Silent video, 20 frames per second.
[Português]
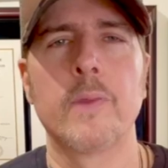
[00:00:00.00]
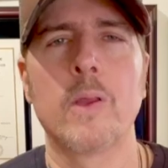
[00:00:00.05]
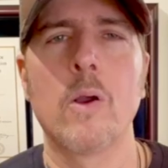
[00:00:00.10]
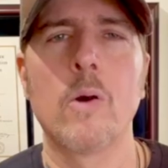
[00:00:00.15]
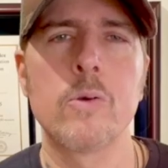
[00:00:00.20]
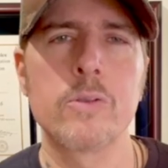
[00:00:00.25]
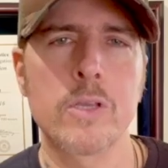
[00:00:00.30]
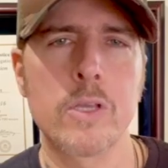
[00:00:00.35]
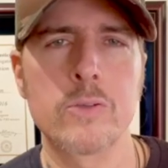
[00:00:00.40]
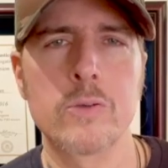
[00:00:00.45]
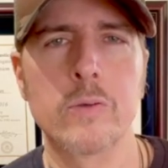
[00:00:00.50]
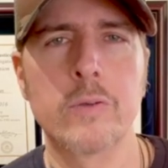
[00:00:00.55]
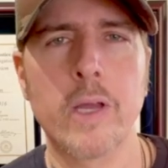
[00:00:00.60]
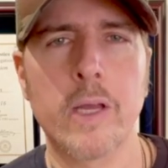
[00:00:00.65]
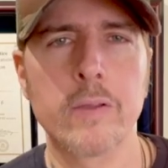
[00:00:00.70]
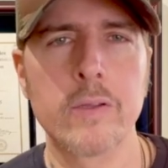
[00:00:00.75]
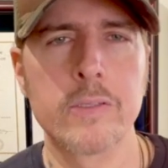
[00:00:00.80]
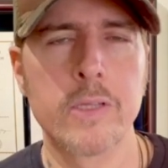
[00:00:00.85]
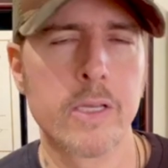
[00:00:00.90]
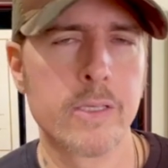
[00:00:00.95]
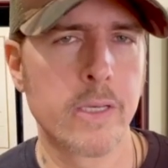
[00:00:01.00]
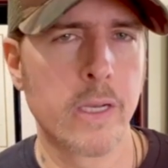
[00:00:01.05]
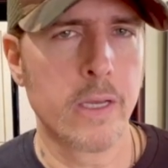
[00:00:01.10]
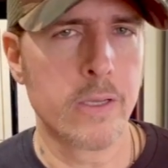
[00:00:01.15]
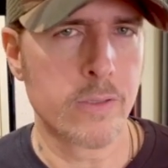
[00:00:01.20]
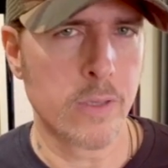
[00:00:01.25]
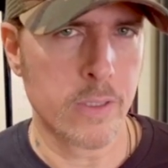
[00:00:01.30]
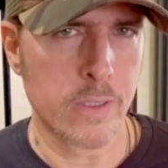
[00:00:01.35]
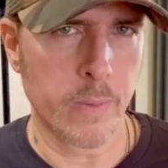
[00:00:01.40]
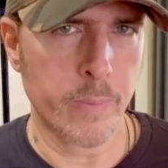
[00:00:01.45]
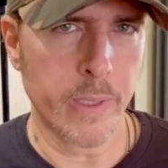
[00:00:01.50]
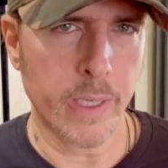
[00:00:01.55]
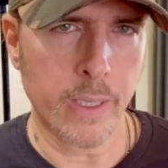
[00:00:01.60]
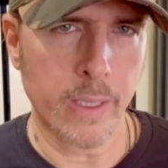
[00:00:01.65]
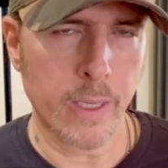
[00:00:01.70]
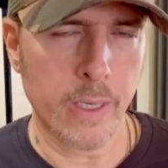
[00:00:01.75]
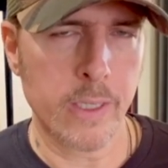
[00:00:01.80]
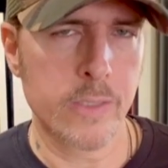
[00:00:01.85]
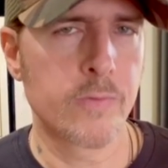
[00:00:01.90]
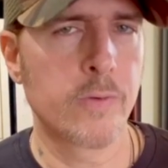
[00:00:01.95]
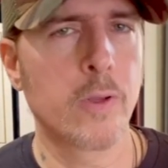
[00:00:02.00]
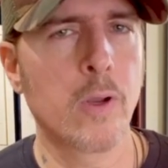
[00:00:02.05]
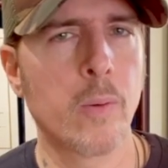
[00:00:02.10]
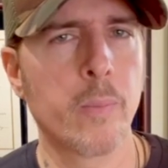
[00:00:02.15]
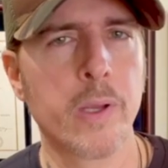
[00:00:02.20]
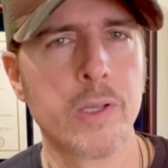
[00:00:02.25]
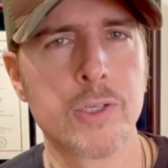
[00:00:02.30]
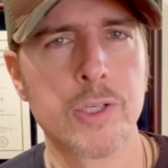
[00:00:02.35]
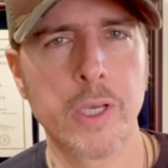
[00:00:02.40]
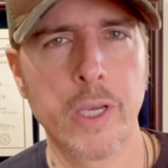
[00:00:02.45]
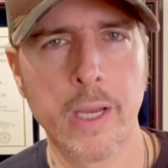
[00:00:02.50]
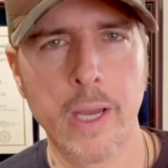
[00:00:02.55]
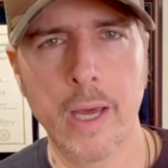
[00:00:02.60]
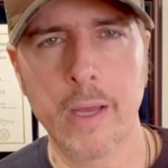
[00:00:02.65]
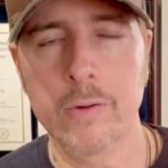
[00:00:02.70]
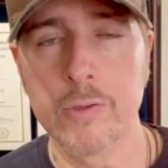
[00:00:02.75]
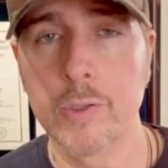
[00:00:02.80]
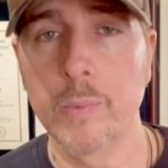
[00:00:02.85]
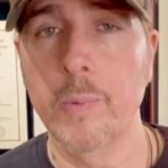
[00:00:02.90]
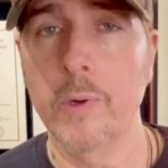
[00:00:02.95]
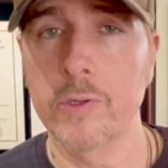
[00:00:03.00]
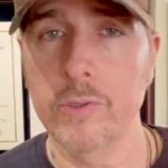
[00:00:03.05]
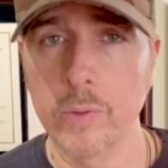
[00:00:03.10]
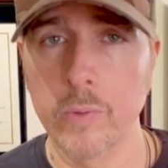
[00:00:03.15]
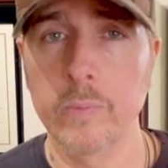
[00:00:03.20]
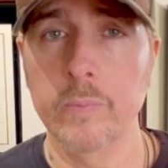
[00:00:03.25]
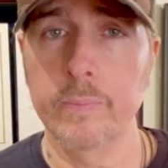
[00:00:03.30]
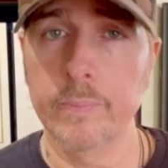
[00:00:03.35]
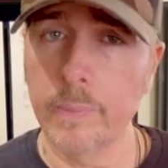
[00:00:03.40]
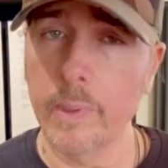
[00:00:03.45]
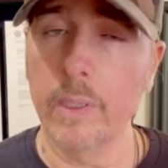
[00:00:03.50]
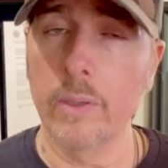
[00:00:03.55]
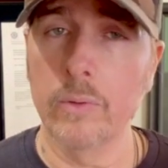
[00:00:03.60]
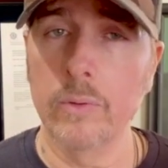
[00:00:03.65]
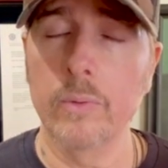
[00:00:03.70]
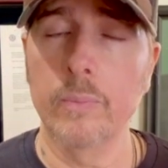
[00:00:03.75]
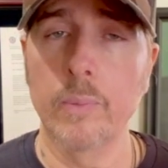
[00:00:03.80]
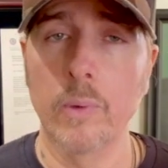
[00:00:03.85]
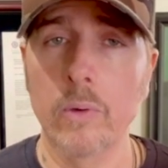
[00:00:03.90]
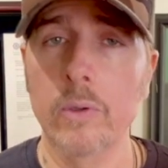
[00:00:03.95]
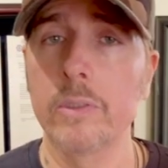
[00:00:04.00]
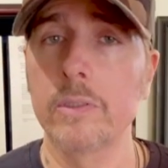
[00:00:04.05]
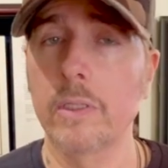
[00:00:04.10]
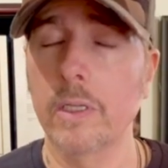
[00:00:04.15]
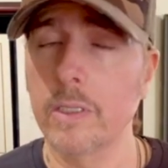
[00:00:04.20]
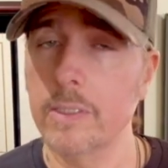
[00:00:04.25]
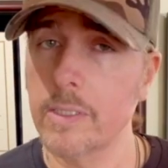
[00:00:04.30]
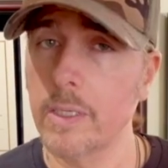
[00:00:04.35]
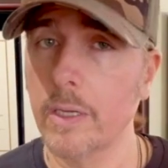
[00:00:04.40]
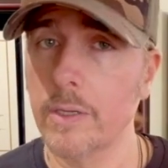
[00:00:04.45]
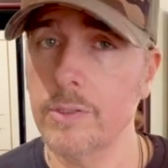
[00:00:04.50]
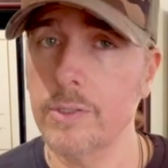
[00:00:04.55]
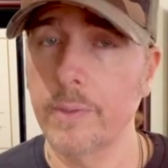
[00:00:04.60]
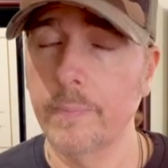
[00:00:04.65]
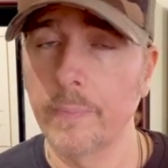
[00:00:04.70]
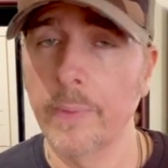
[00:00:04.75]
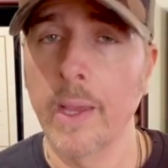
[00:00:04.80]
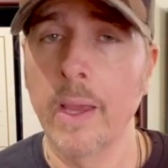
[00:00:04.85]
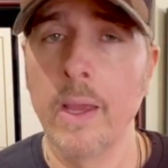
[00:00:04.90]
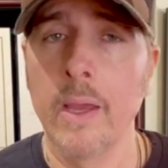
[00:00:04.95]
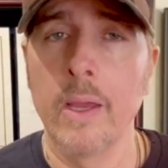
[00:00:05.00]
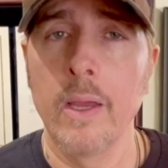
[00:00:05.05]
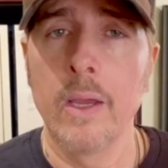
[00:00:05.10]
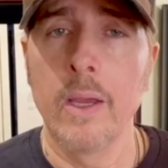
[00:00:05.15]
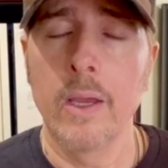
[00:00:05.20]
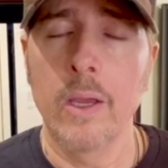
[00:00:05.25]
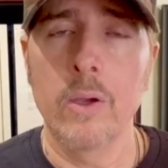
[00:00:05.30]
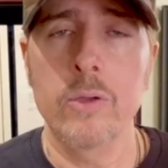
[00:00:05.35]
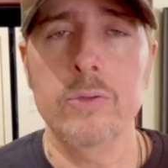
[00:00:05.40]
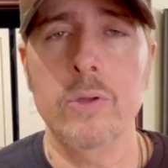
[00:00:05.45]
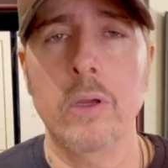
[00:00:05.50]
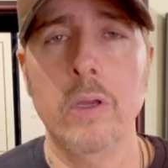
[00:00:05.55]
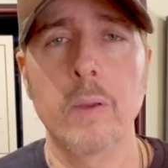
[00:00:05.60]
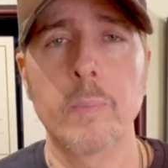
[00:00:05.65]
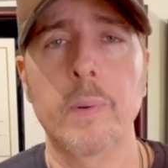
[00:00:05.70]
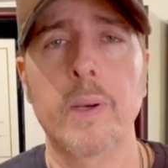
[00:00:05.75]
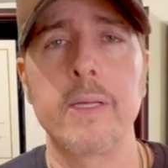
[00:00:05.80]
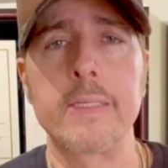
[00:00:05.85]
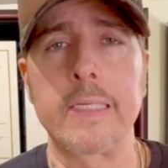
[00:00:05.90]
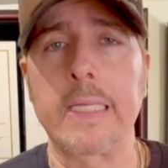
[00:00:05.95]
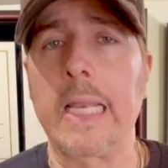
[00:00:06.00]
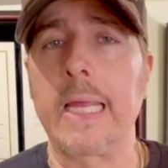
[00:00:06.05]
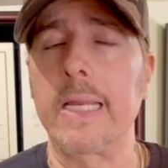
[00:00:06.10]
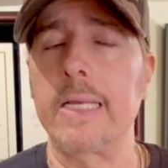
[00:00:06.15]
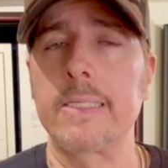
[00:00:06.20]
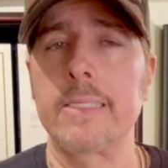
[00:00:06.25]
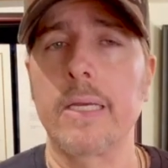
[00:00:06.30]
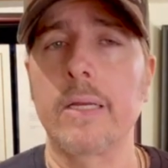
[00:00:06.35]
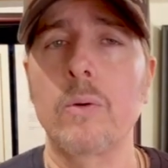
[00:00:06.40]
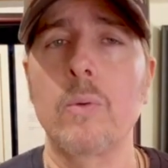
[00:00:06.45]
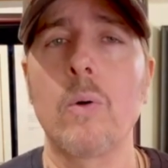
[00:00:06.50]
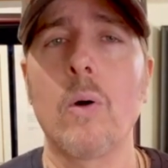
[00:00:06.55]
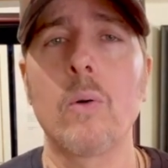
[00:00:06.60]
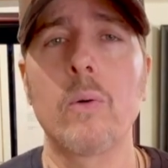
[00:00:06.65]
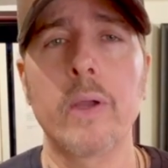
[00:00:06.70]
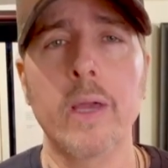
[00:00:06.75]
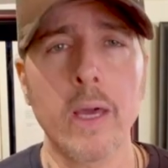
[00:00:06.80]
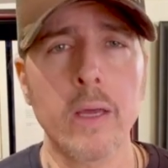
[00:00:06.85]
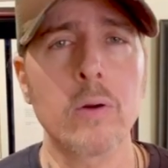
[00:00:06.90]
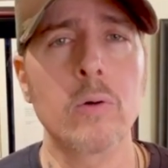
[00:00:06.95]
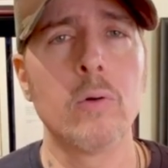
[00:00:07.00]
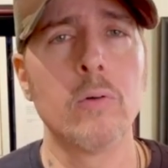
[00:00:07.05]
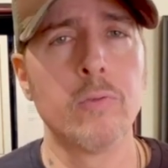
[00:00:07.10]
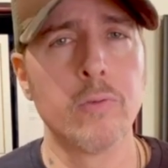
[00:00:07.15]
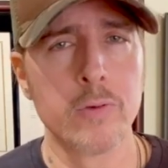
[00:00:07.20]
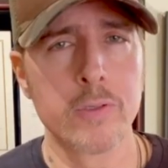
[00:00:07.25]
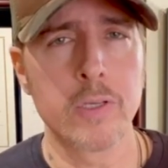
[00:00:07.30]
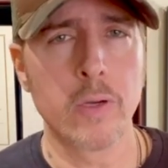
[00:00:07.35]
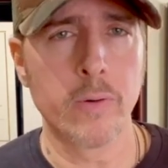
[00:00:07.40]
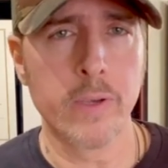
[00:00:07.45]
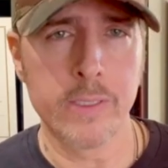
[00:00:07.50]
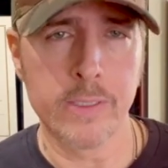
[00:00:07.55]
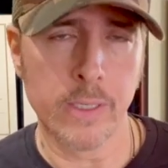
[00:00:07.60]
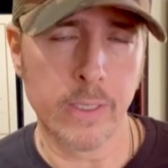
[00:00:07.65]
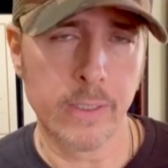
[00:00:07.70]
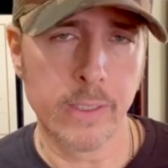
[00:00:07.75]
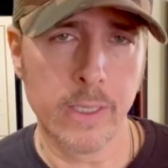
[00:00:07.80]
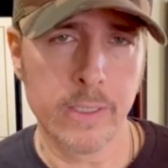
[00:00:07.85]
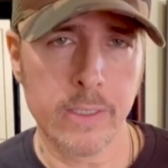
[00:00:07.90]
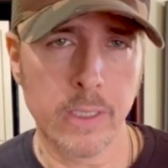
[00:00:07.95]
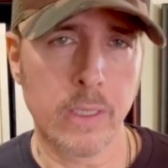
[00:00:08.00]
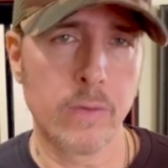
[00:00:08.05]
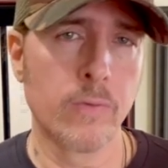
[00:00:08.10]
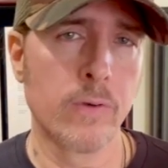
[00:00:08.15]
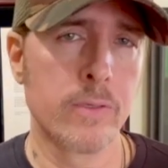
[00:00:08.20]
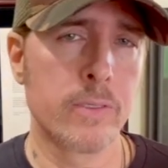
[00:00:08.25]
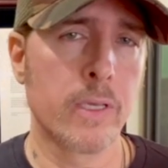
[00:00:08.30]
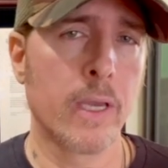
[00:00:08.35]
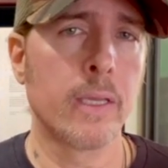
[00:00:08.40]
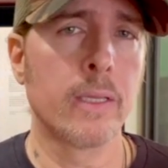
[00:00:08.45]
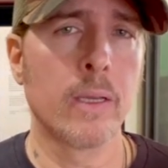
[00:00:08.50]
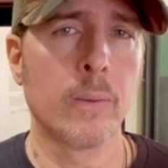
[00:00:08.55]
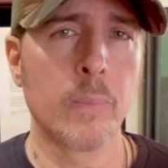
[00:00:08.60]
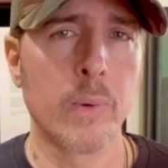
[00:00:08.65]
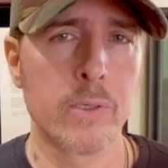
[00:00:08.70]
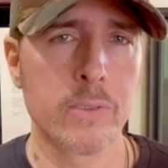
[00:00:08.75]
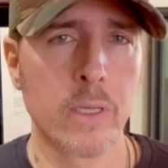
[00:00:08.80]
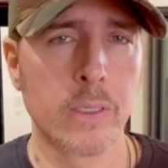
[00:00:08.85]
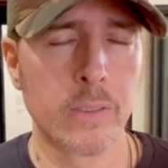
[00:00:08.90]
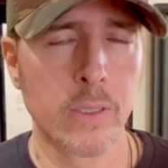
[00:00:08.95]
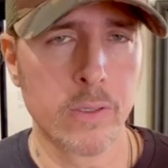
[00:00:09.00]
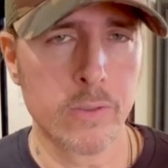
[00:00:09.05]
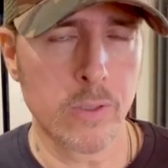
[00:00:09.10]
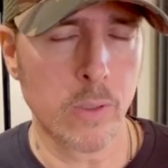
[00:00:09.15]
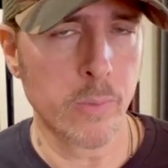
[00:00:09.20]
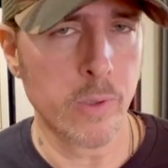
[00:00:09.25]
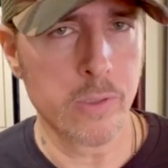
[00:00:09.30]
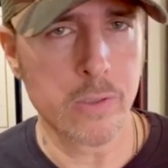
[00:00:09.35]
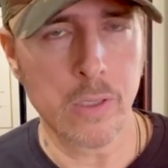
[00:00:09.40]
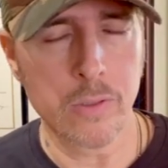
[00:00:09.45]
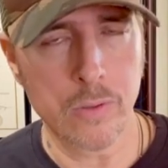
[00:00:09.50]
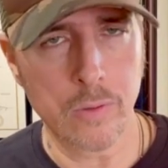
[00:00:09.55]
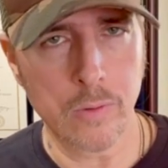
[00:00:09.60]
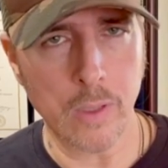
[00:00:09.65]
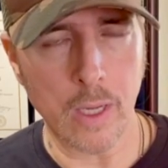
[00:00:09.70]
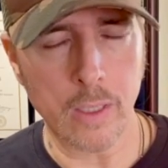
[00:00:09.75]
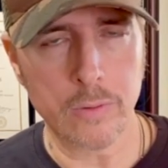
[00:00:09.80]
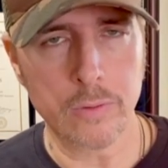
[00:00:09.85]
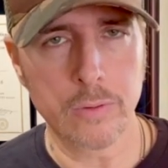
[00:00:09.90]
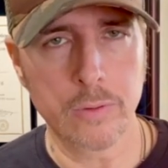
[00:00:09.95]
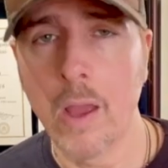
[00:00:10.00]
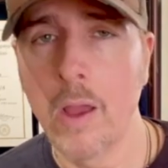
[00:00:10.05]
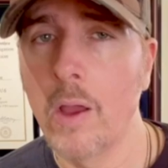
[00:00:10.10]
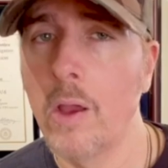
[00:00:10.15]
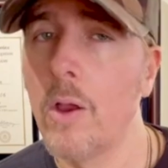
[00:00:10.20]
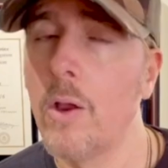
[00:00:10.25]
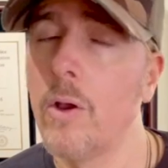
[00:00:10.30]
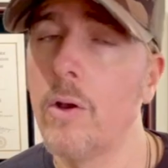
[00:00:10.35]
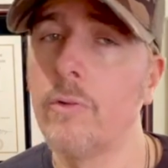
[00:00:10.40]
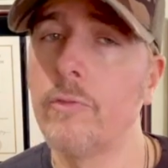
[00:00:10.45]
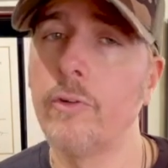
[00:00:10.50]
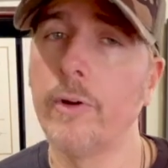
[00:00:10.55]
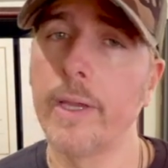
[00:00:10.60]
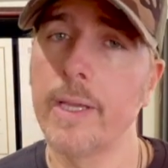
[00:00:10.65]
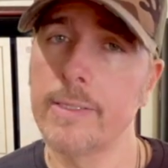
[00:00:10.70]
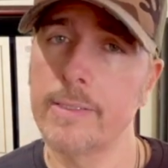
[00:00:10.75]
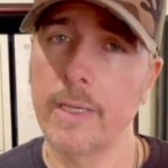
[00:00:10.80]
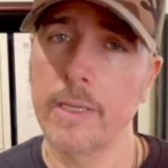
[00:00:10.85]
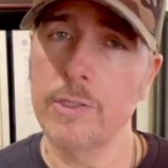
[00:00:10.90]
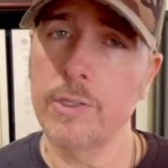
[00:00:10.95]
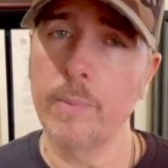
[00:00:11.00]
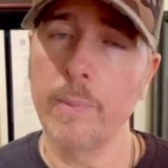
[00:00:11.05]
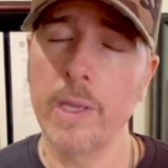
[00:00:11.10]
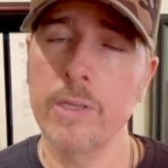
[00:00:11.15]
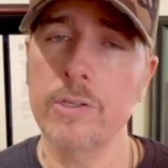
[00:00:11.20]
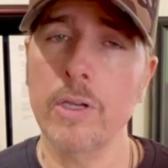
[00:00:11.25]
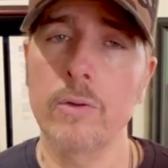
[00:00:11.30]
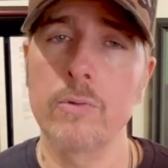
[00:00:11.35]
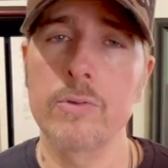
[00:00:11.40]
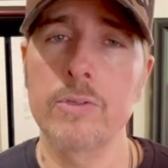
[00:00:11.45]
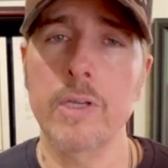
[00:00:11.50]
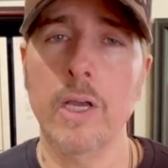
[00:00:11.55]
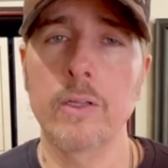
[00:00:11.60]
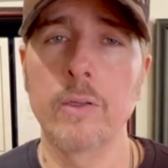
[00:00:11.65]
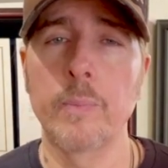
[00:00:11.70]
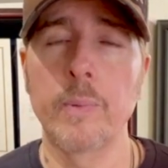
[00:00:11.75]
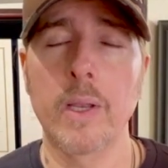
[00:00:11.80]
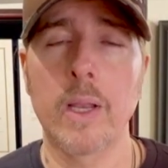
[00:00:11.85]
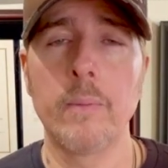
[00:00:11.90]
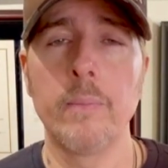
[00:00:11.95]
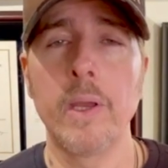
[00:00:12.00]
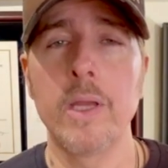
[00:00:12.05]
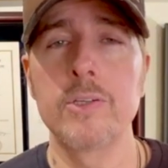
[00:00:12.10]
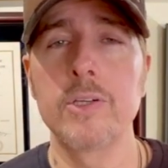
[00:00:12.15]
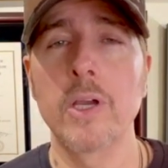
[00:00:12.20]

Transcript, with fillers: Os resultados das eleições americanas finalmente chegaram depois de um período um pouco estressante. Eu estou aqui para esclarecer qualquer confusão e incerteza que você ainda possa ter sobre os resultados. Foi recentemente anunciado pela mídia